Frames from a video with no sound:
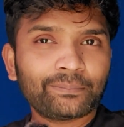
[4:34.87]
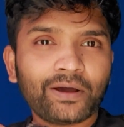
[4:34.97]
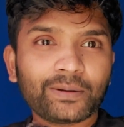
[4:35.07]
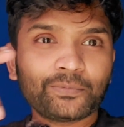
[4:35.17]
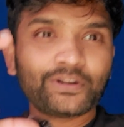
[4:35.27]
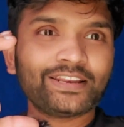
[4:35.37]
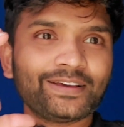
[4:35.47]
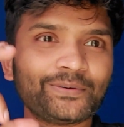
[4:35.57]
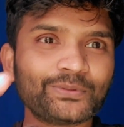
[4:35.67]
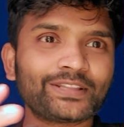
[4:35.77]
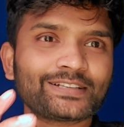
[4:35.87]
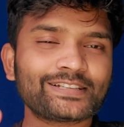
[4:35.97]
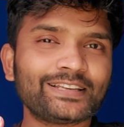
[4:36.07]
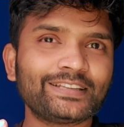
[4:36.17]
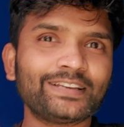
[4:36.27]
பால் புட்டியில் ஊத்துற
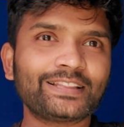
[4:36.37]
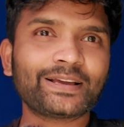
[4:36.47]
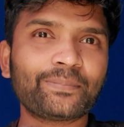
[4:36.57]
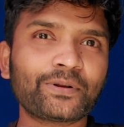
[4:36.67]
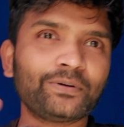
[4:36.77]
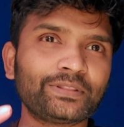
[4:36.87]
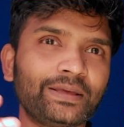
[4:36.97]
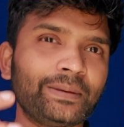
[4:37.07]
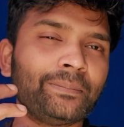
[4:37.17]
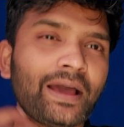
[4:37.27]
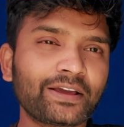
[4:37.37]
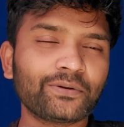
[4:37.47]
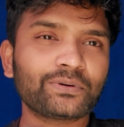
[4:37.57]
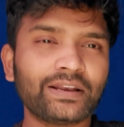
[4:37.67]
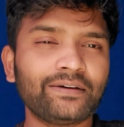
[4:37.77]
சீனு அதுக்கப்புறம் அந்த
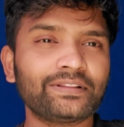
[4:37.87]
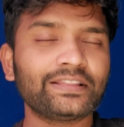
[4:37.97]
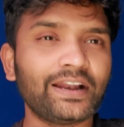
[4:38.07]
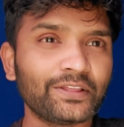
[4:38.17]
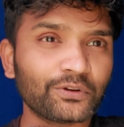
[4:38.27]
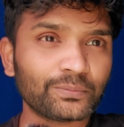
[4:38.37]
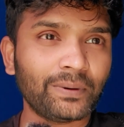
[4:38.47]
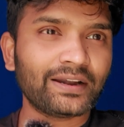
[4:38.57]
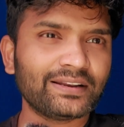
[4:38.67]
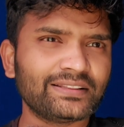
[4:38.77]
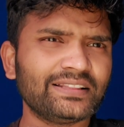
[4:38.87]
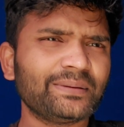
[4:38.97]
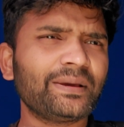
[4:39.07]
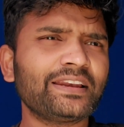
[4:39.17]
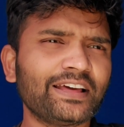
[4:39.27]
பேக்ரவுண்டில் வந்து அனிருத் பாடினது
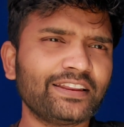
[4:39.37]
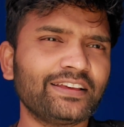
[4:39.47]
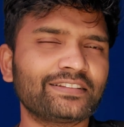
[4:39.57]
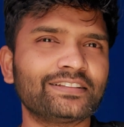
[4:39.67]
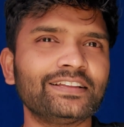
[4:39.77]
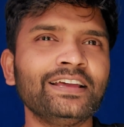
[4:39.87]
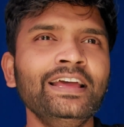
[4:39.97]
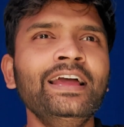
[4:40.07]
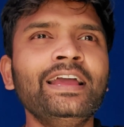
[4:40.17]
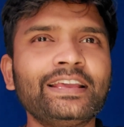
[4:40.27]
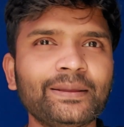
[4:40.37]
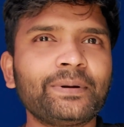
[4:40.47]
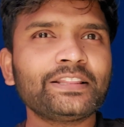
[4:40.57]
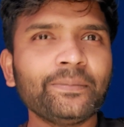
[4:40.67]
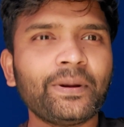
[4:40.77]
இந்த மாதிரி நிறைய இருந்தது இந்த
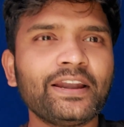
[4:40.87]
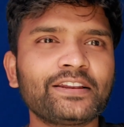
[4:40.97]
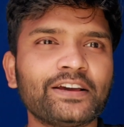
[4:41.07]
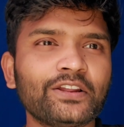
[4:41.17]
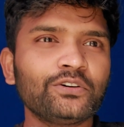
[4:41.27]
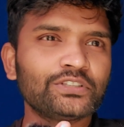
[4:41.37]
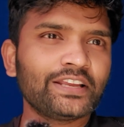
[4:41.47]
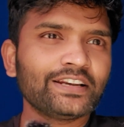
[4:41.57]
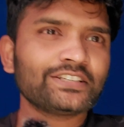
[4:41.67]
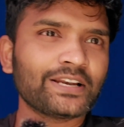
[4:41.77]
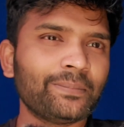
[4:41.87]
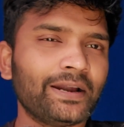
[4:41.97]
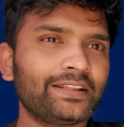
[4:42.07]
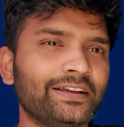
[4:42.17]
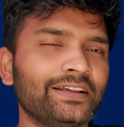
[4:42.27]
படத்துலையும் பாடியிருக்காரு கொஞ்சம் இங்கிலீஷில்
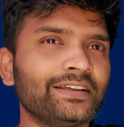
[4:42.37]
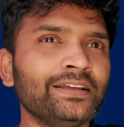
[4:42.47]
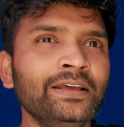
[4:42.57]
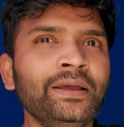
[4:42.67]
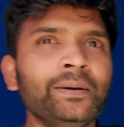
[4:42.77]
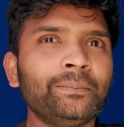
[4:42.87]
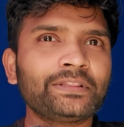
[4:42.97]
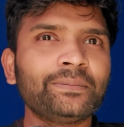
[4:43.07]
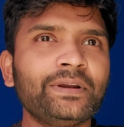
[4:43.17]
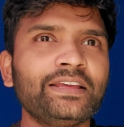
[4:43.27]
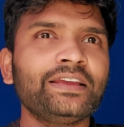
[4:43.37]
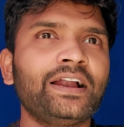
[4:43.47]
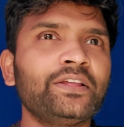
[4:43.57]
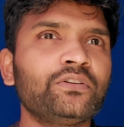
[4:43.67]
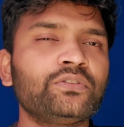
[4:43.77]
பாடியிருக்காரு மற்றபடி
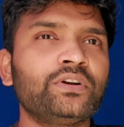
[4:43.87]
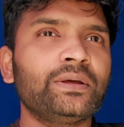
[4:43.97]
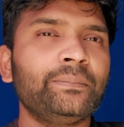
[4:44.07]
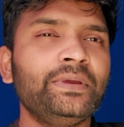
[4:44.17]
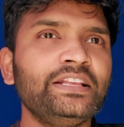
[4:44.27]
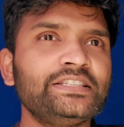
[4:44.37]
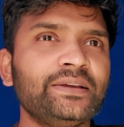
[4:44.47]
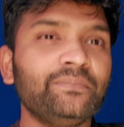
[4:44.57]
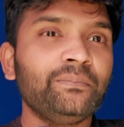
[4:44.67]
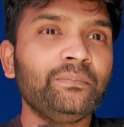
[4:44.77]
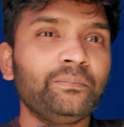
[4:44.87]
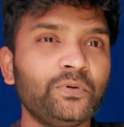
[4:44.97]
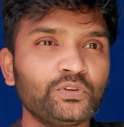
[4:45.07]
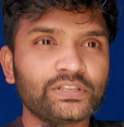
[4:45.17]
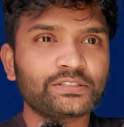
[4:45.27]
அனிருதோட பிஜிஎம்
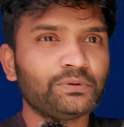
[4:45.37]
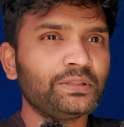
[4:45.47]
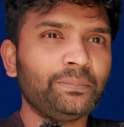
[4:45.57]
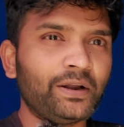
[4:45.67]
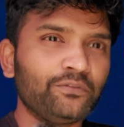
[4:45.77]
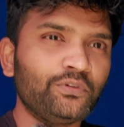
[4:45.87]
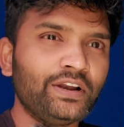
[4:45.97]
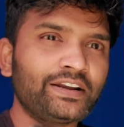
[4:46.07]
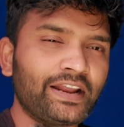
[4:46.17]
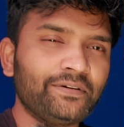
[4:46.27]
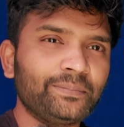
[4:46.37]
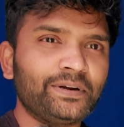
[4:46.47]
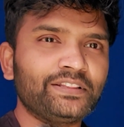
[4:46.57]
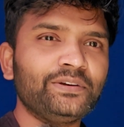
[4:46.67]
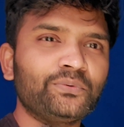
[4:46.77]
மியூசிக்ஸ் வந்து படம் ஃபுல்லாக ட்ராவல்
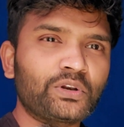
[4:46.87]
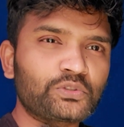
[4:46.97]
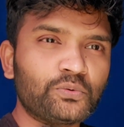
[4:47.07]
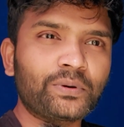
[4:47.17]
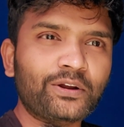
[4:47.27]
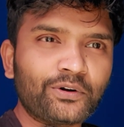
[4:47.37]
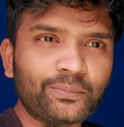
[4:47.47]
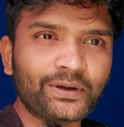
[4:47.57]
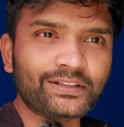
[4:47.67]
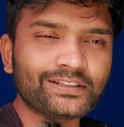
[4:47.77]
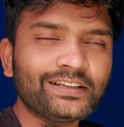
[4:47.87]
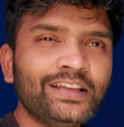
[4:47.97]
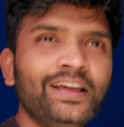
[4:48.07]
பண்ணுது உங்களை சூப்பராக கொண்டு போயிடுது